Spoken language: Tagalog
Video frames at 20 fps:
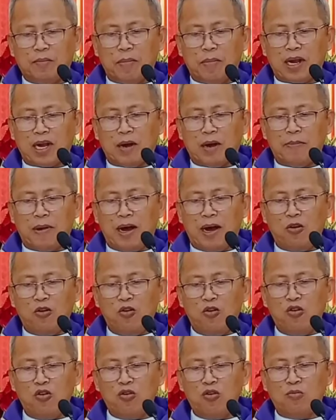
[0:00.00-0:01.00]

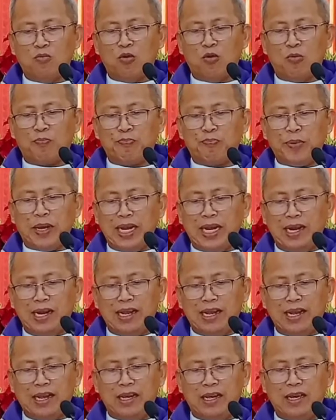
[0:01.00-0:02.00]
makamaong
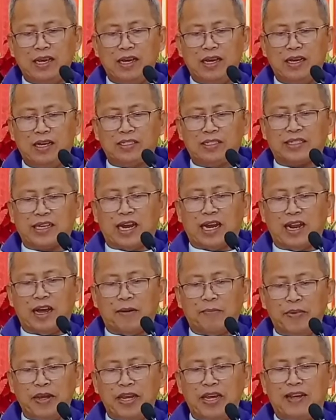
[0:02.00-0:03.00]
mupili sa
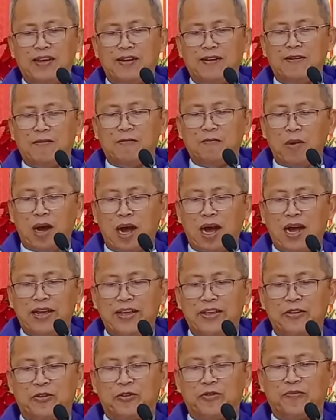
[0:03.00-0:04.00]
labing
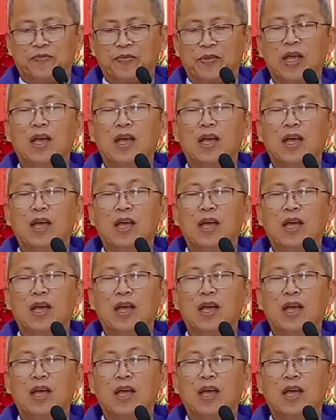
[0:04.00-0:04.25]
maayo